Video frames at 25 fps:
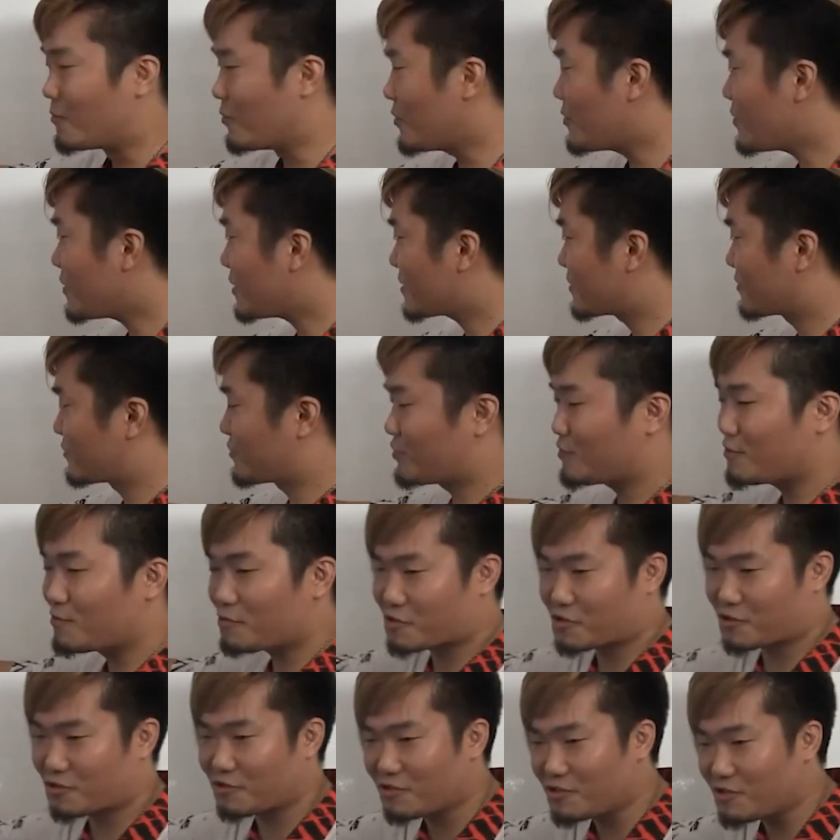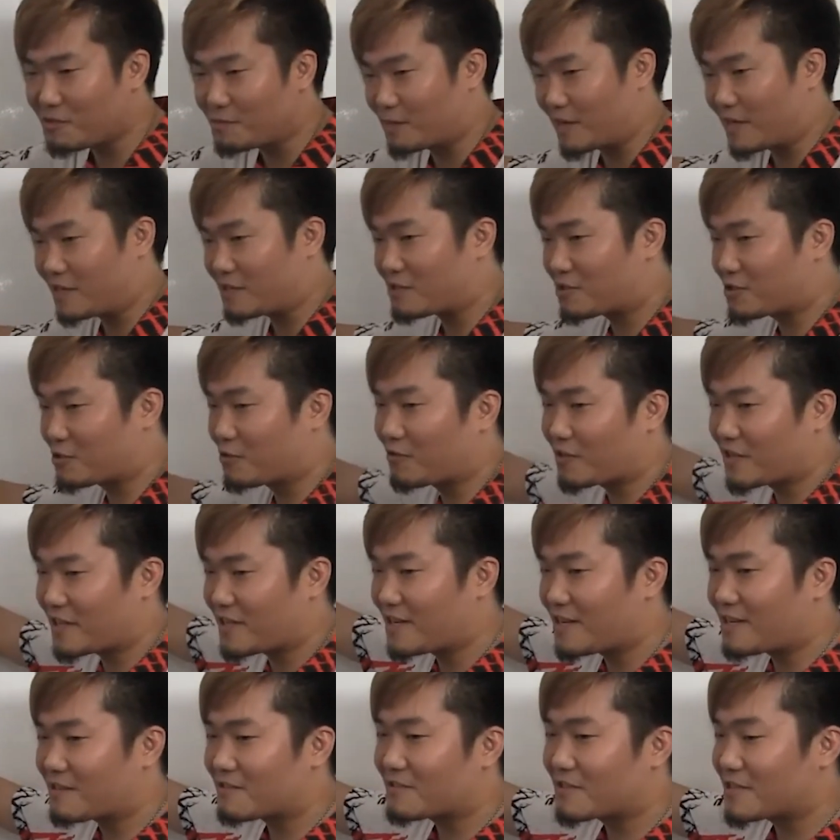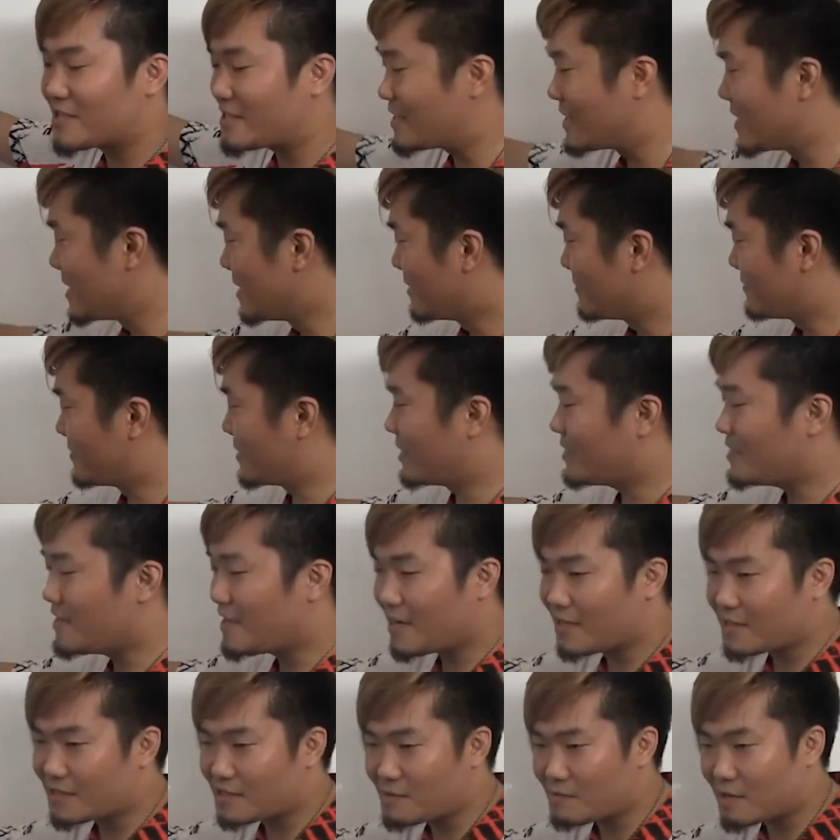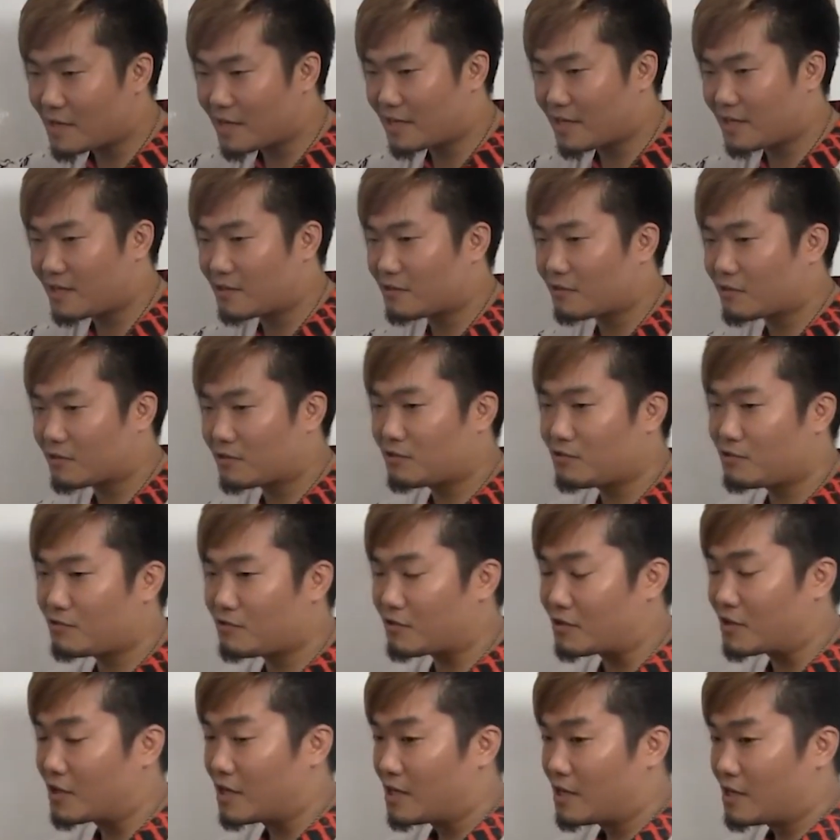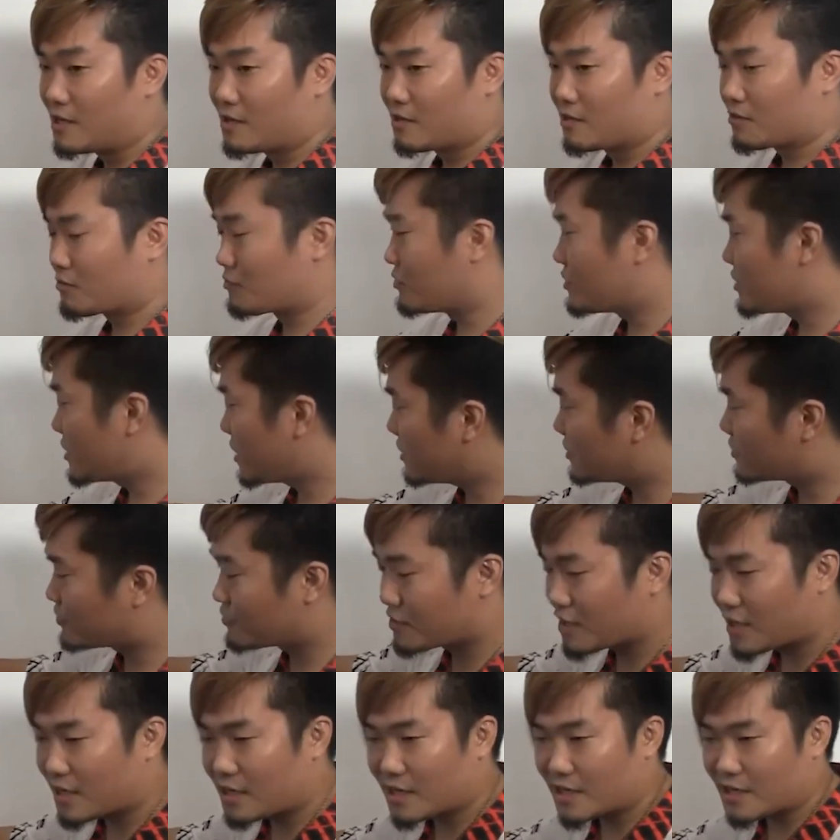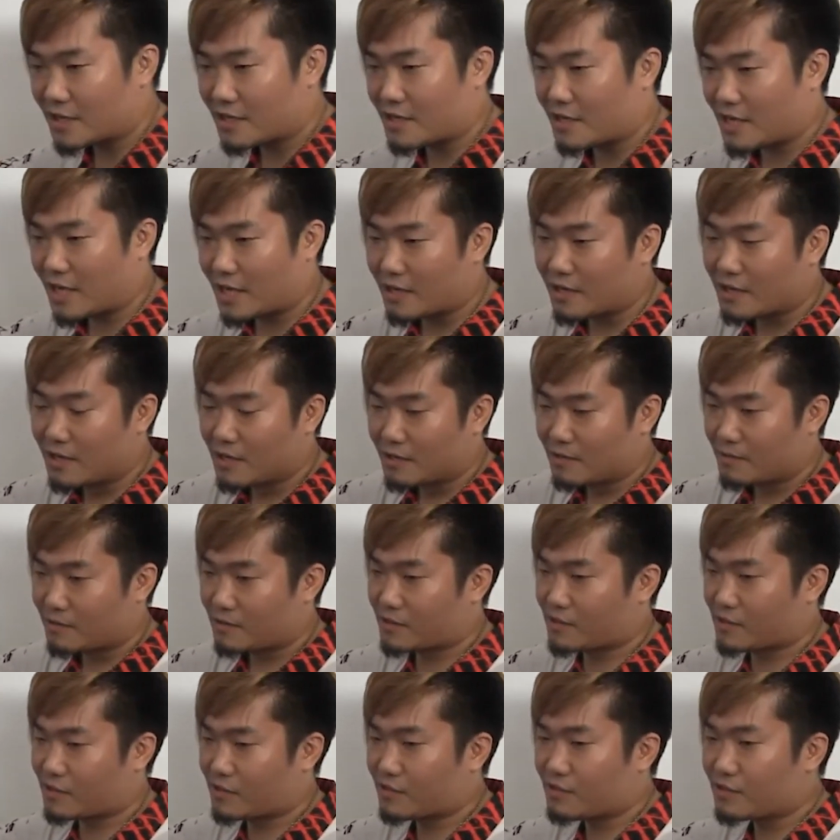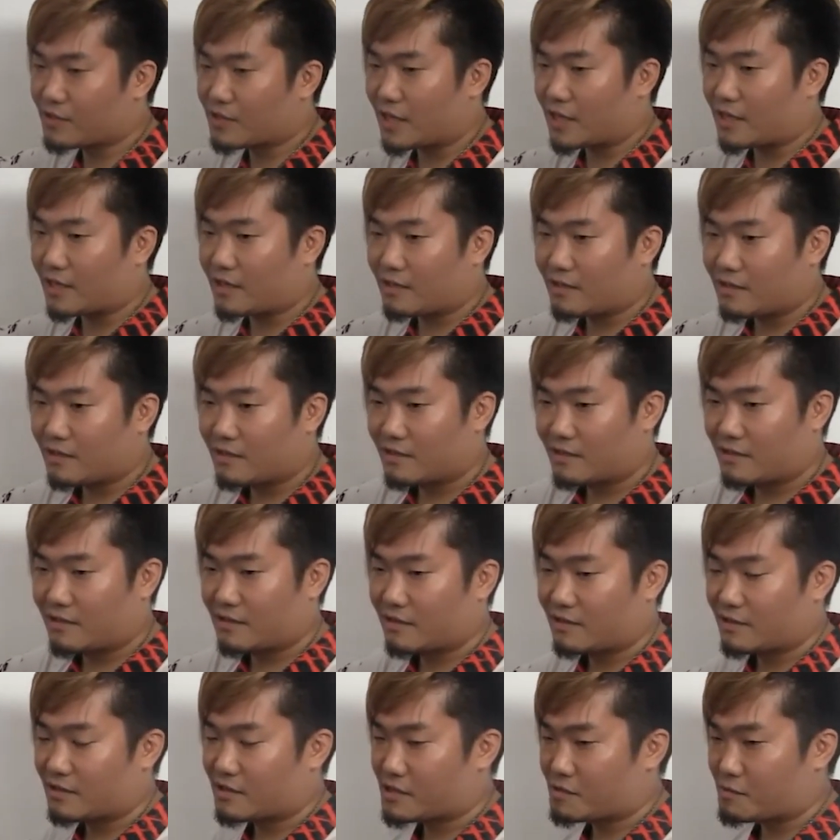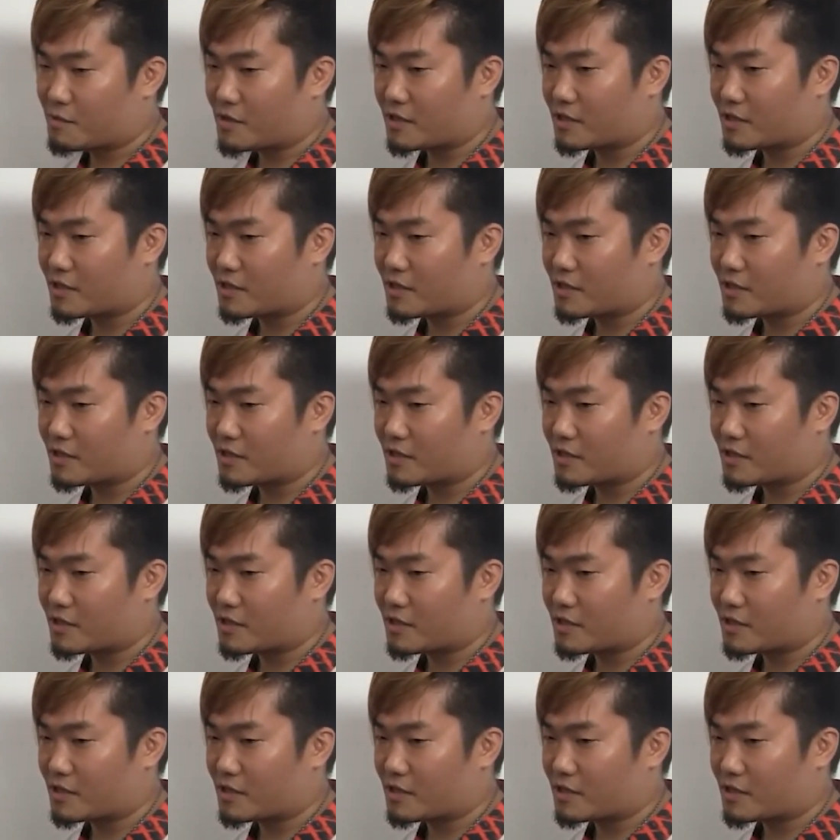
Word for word: 俺は普通の収入プラス賞金があるのに、なんであいつに負けてんのっていうのを、この2017年に痛感しま